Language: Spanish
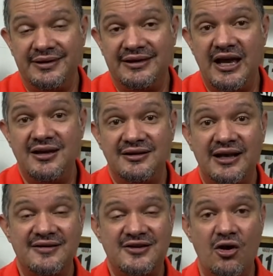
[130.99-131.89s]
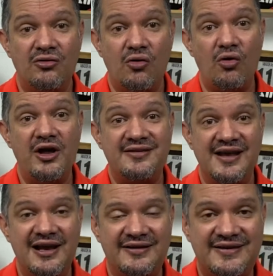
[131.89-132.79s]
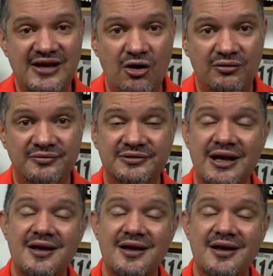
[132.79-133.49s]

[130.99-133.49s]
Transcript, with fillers: de intención o de selección,